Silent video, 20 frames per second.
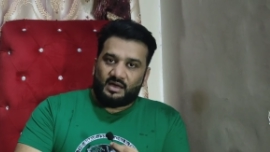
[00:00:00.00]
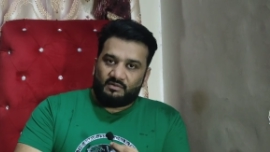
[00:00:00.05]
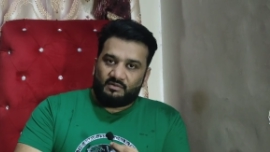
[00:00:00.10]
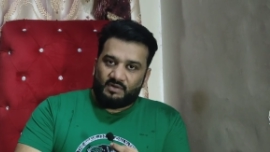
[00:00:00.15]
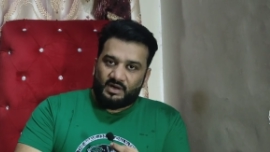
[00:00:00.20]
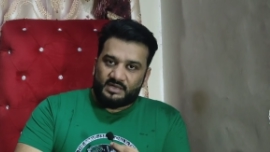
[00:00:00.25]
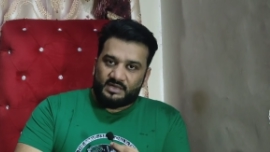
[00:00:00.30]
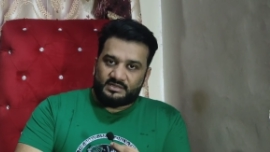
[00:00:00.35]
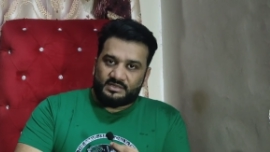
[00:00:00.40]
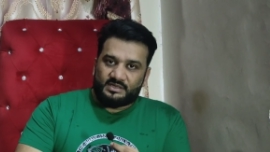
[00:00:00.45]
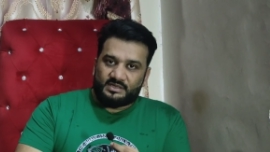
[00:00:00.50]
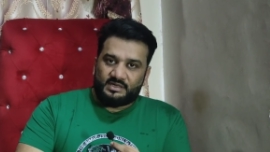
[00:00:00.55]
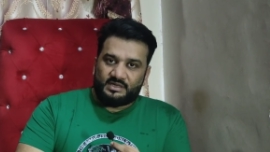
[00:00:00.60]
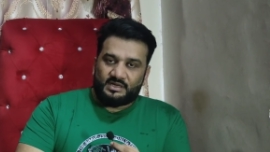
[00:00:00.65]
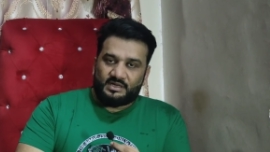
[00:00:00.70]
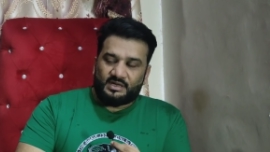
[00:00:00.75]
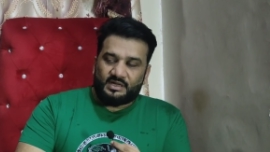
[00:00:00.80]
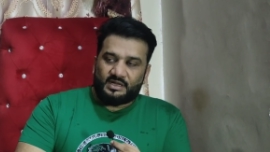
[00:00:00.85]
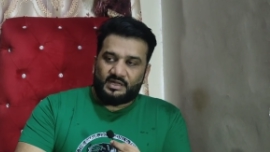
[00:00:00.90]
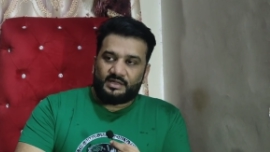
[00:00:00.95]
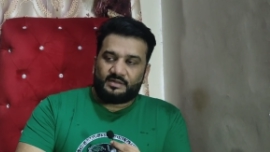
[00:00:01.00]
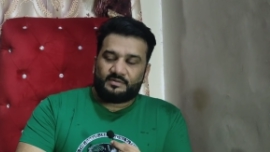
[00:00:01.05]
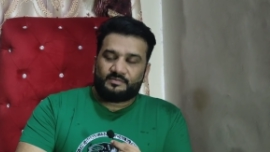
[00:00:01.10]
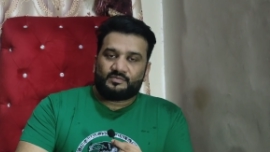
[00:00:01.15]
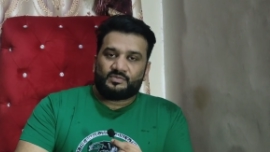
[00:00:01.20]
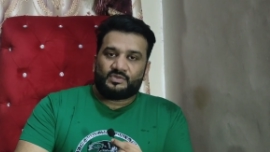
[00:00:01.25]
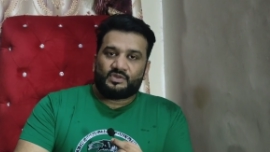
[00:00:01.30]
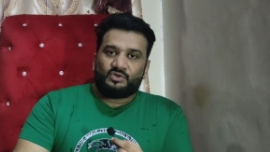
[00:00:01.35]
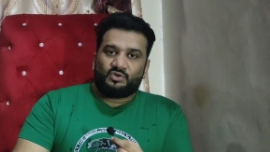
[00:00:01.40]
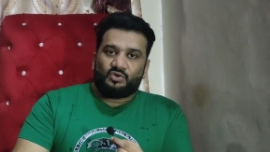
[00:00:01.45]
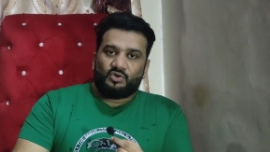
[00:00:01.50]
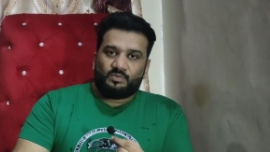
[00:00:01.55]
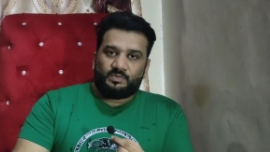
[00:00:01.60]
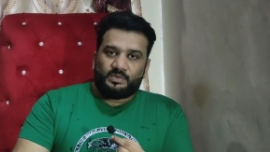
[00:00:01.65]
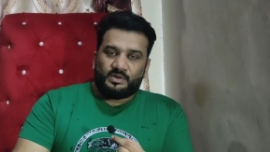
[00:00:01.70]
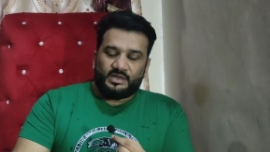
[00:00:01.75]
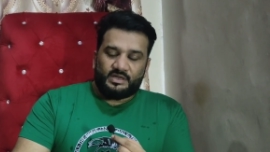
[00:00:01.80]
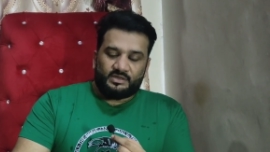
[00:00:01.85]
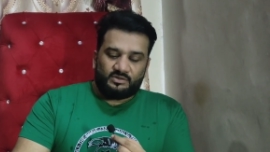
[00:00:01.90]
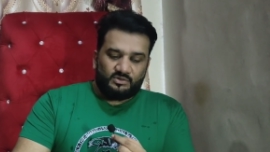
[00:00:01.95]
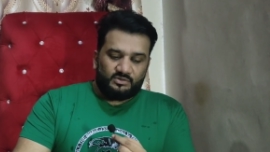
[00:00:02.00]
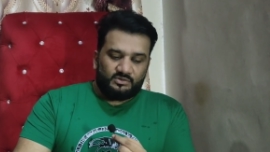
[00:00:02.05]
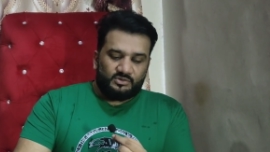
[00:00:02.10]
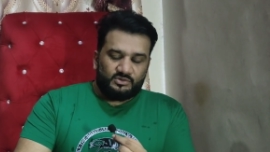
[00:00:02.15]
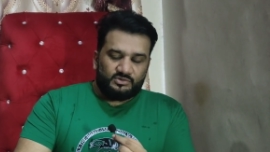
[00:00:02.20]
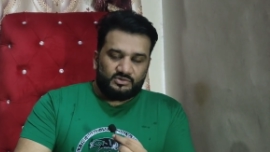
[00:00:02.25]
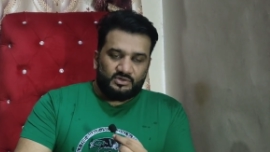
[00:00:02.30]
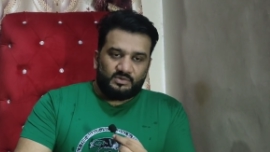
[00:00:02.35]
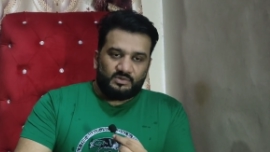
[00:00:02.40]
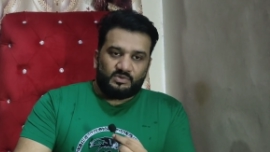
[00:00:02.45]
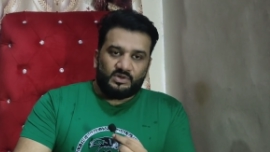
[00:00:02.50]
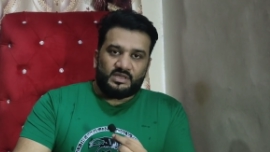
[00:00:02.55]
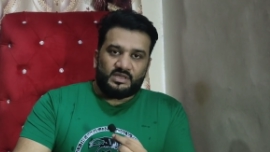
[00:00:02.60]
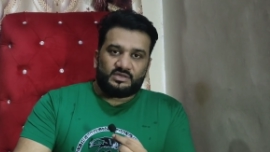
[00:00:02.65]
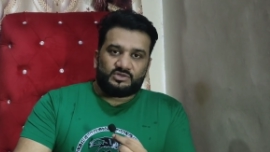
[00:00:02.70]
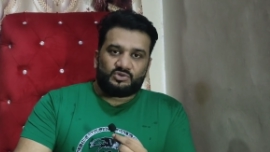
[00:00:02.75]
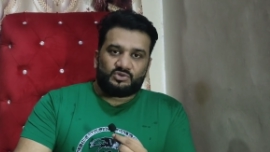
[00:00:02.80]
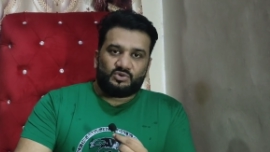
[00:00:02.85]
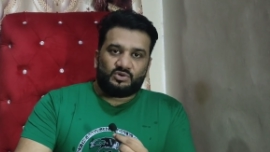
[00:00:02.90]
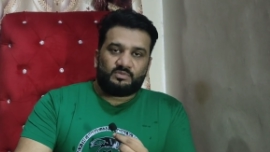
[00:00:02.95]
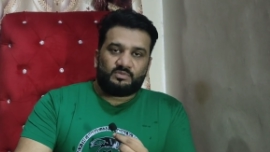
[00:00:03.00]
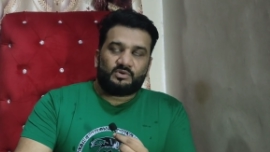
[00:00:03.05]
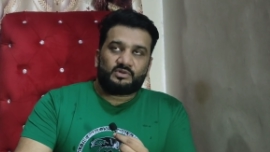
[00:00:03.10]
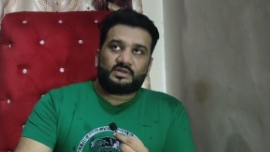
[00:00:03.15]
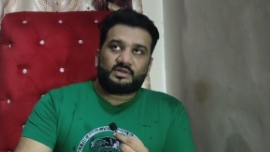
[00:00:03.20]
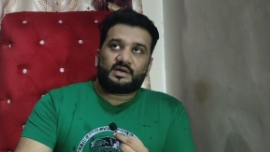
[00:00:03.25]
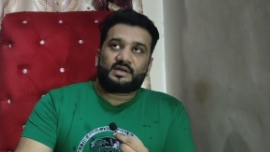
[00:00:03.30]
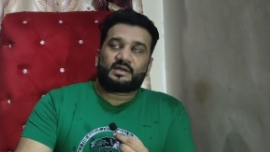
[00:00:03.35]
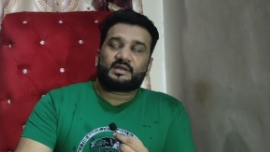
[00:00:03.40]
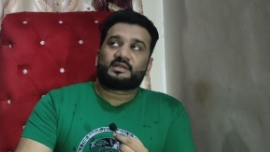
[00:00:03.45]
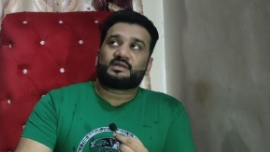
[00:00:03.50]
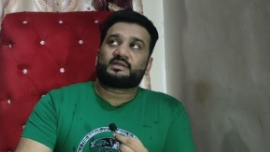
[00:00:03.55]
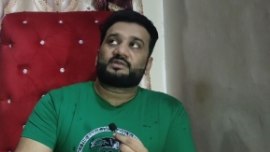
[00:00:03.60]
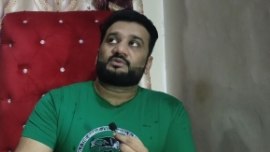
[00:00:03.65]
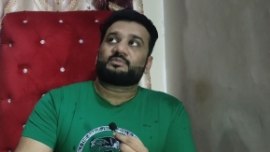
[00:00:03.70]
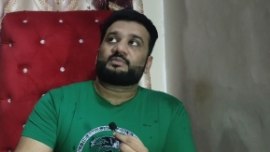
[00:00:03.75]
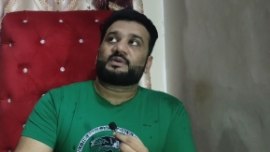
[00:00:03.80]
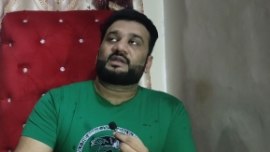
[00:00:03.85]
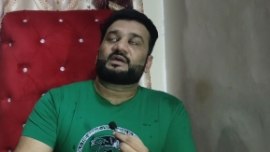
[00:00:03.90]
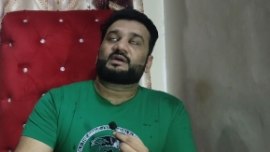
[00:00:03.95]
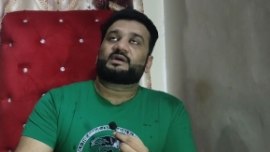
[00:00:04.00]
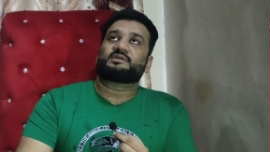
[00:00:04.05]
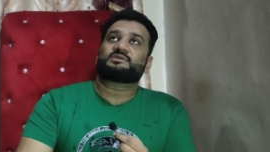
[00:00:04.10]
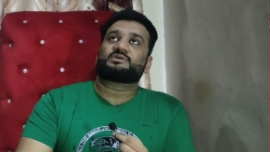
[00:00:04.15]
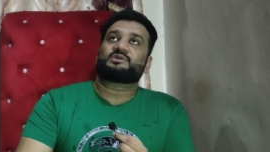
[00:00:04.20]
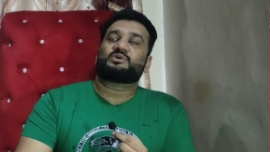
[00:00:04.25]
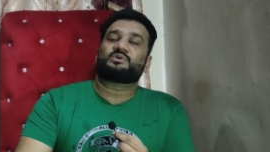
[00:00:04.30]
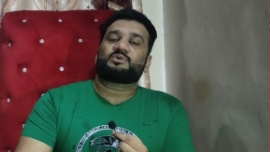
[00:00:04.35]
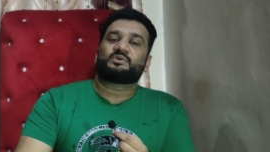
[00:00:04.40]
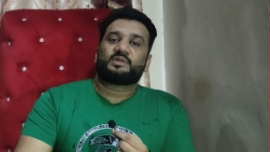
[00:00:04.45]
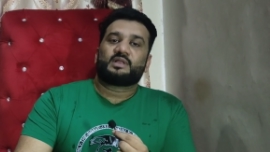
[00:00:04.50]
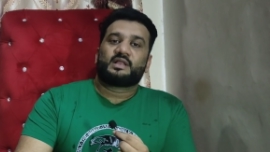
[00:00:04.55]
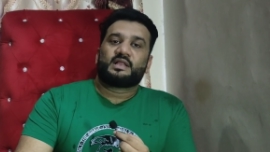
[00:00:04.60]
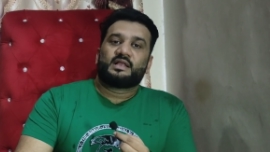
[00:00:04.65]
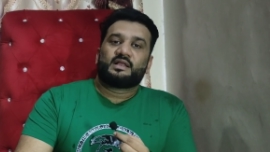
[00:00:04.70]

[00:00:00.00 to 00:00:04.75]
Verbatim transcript: आवाज़ क्लियर आए ऊपर एक दो दोस्तों ने बोला था शोर बहुत आ रहा था तो मैंने कहा चलो